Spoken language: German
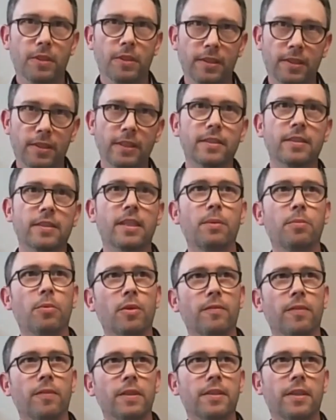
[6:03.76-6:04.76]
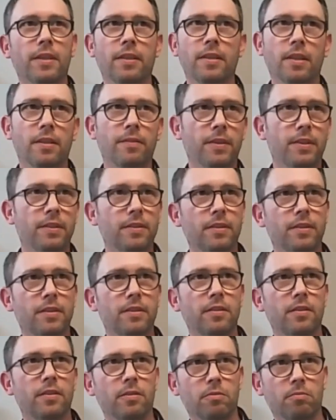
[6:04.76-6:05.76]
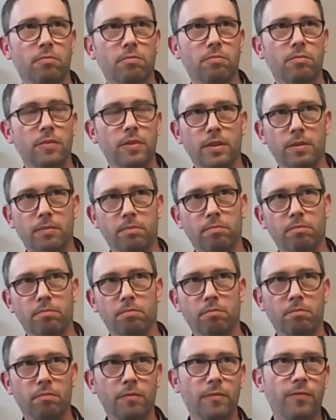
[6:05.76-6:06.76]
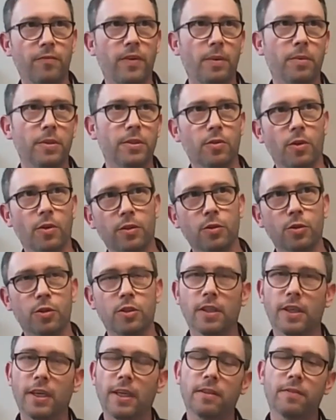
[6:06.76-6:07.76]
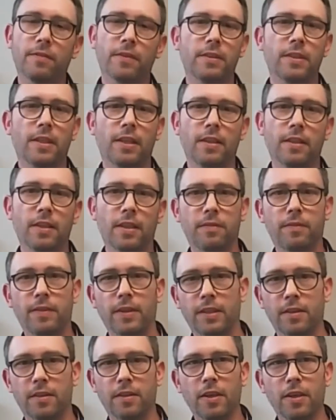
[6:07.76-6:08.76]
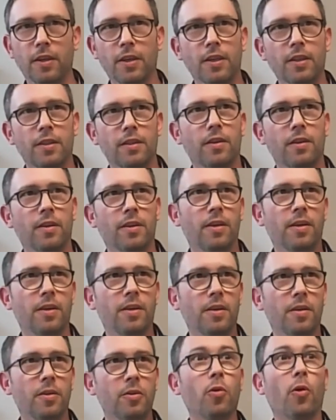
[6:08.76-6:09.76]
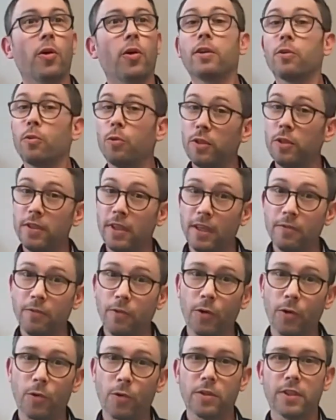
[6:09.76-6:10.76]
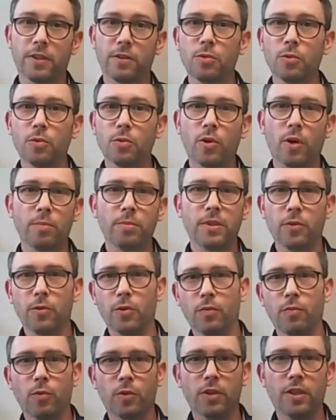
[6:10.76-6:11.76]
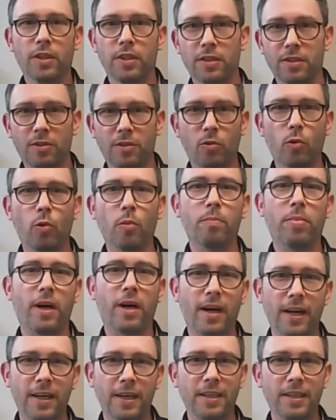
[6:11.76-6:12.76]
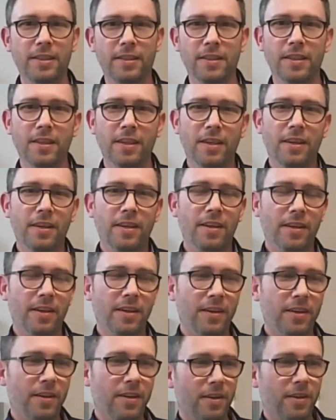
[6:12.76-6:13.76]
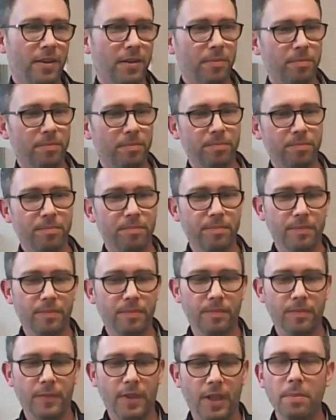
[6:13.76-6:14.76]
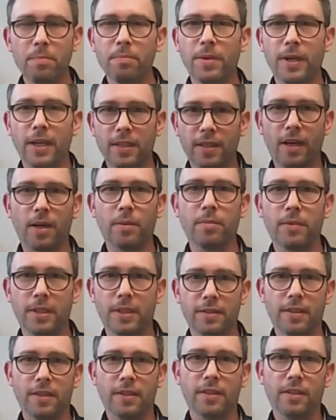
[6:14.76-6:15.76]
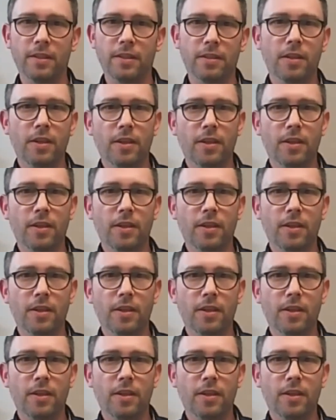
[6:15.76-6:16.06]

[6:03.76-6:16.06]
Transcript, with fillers: Gesetzgebung was ändert, wenn sich äh, im pharmazeutischen Recht was ändert, wenn äh, neue Kundenanforderungen dazukommen, die irgendwo einen globalen ähm, Impact haben letztendlich.